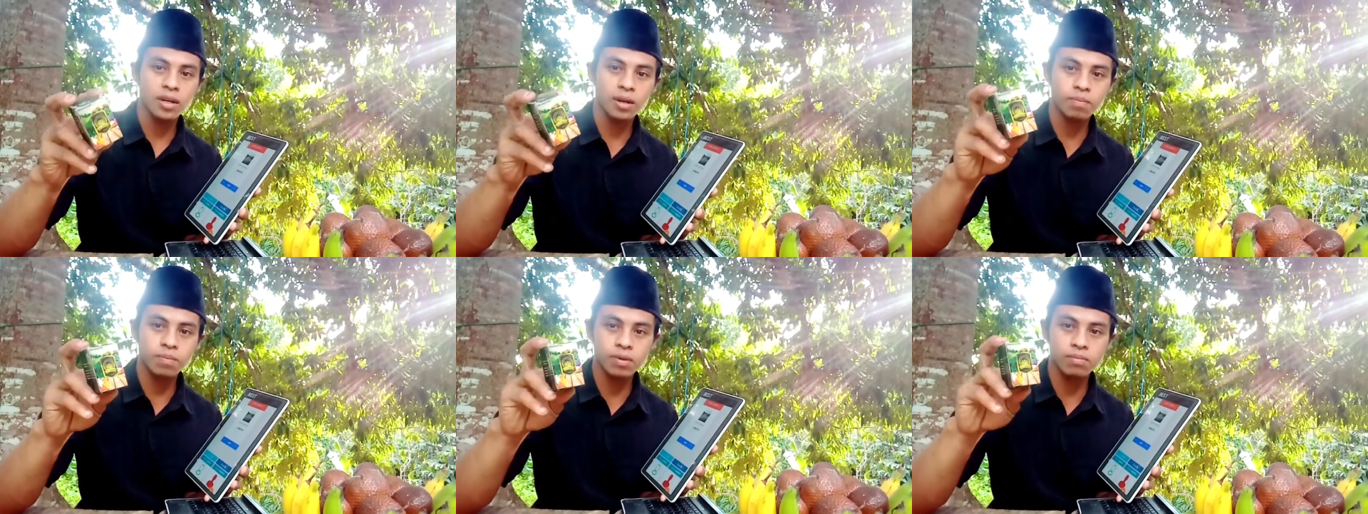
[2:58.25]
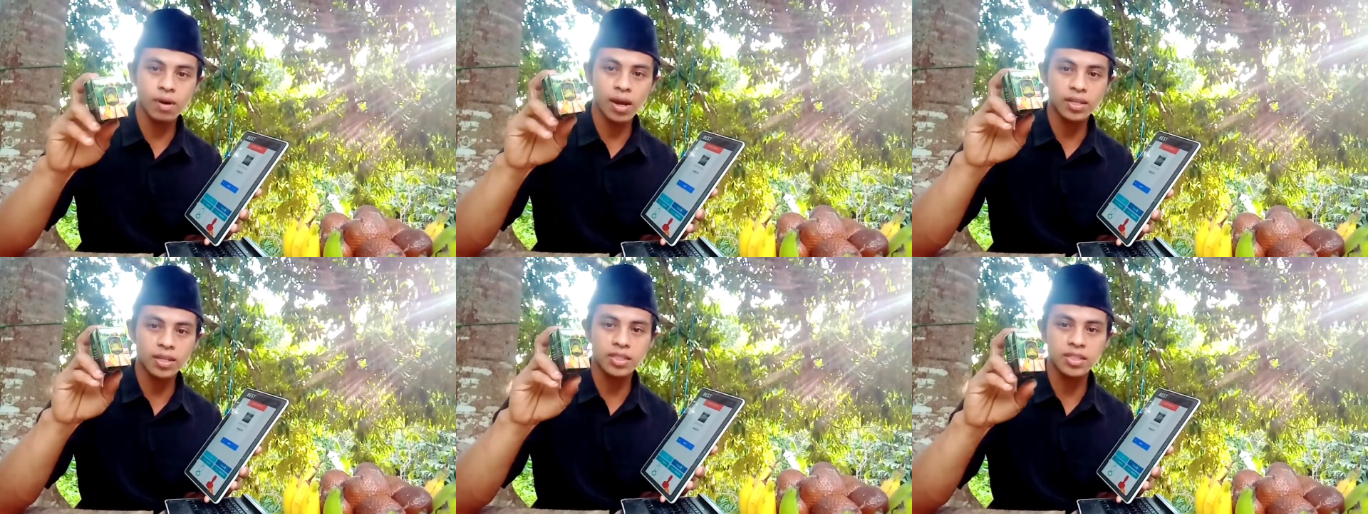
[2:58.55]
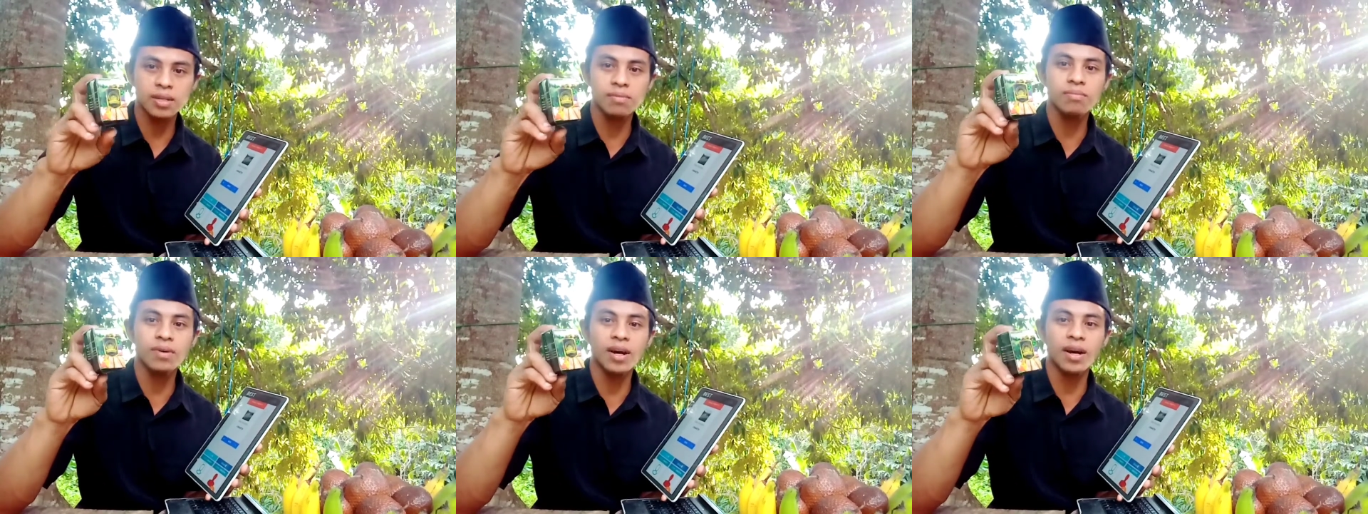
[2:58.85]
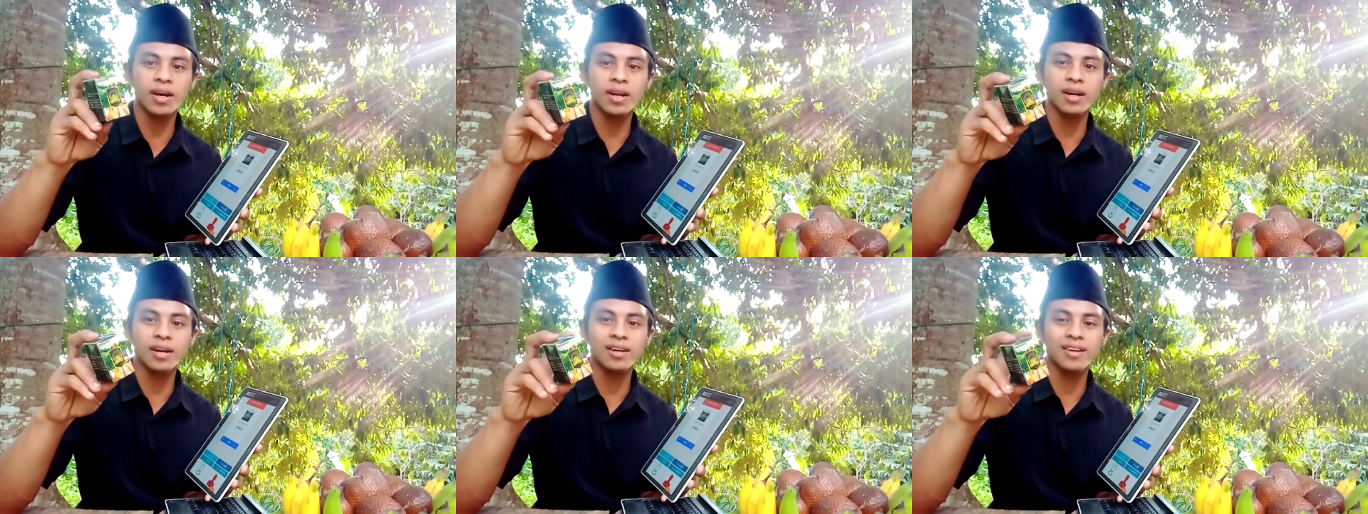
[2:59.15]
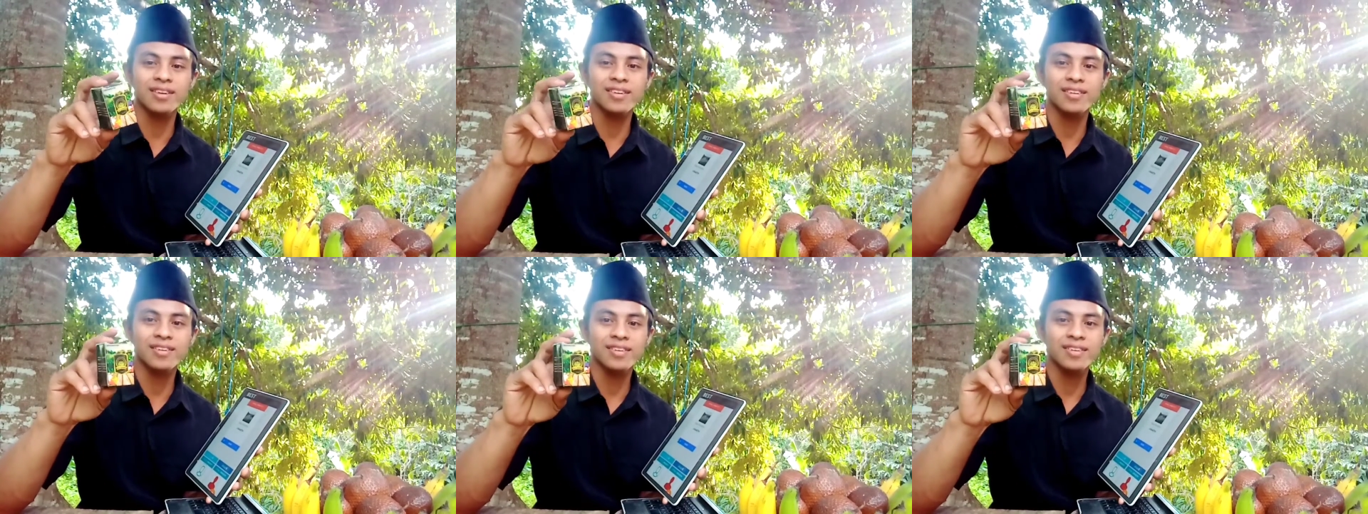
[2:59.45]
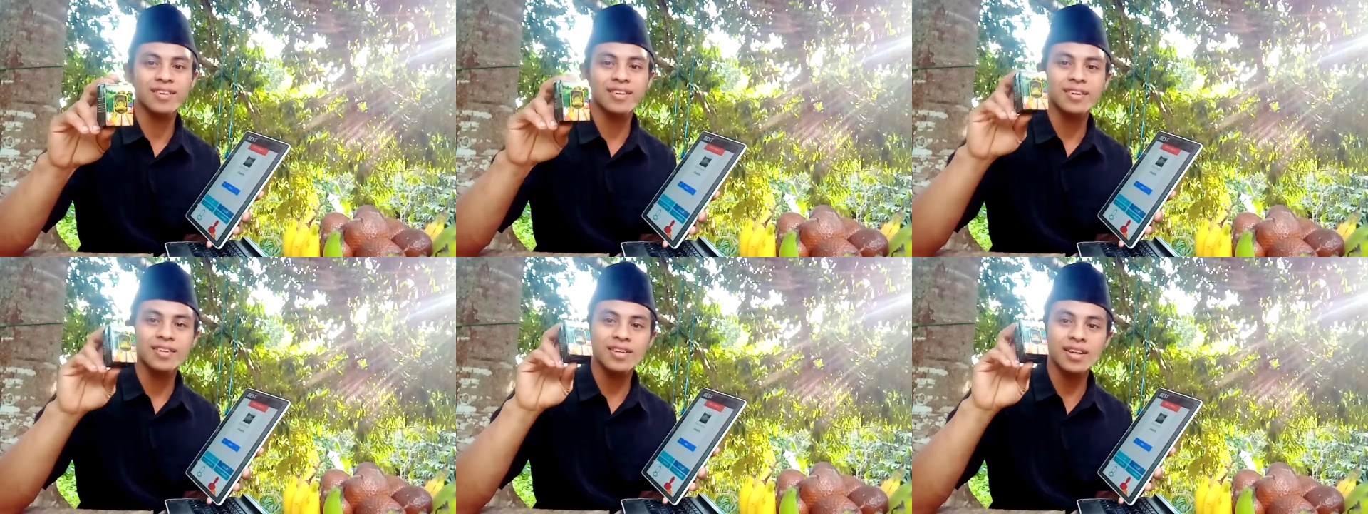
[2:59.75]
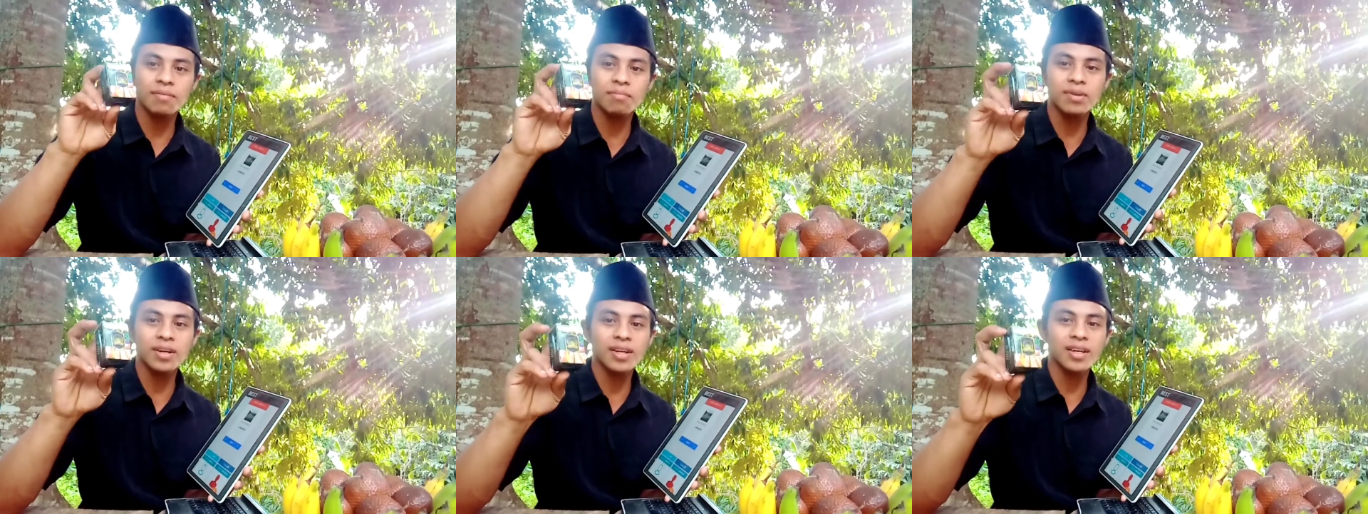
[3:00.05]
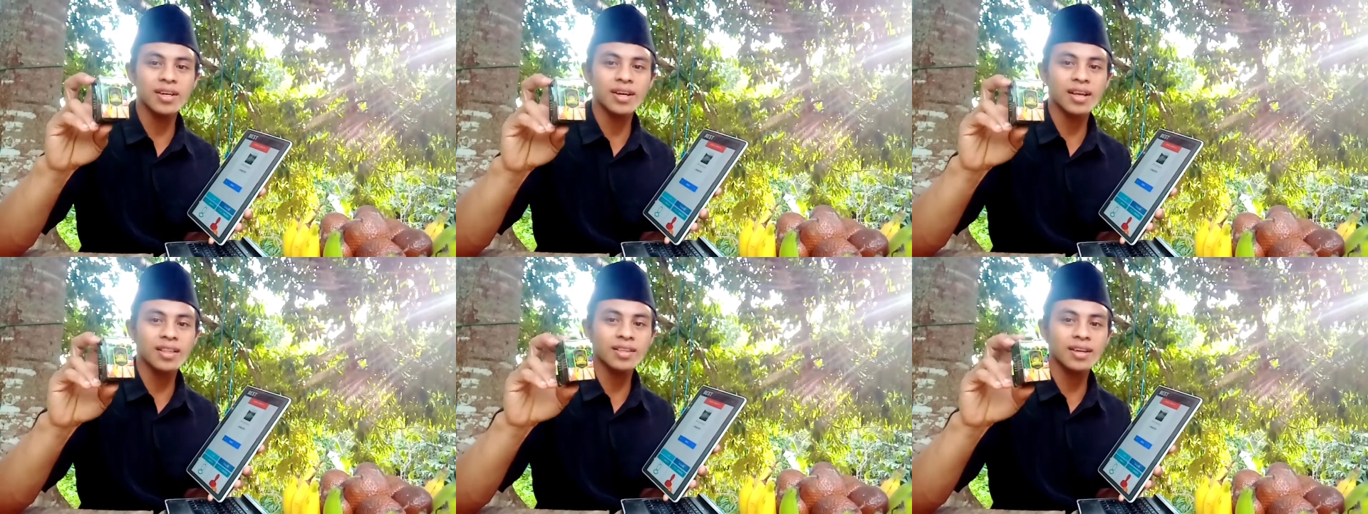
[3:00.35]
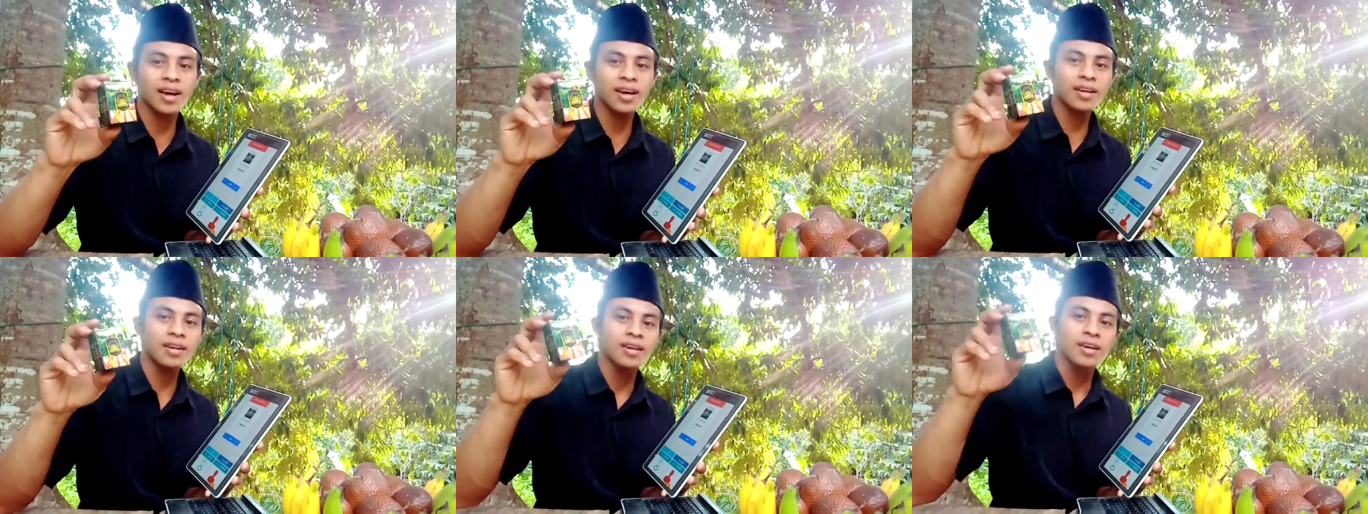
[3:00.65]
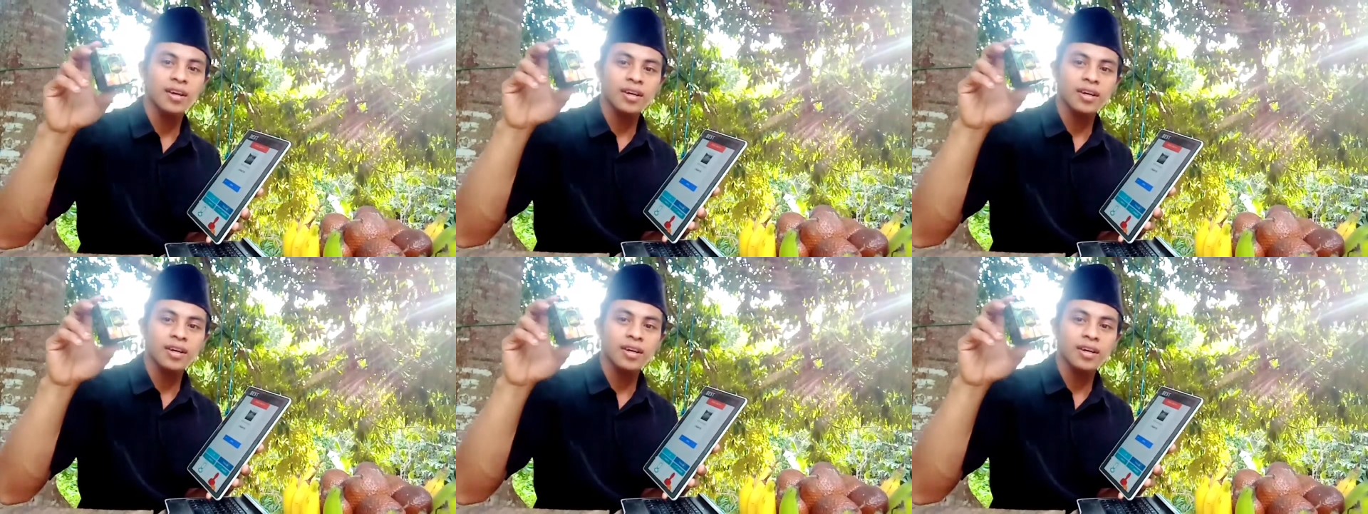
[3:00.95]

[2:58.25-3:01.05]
lebih maksimal dan meningkatkan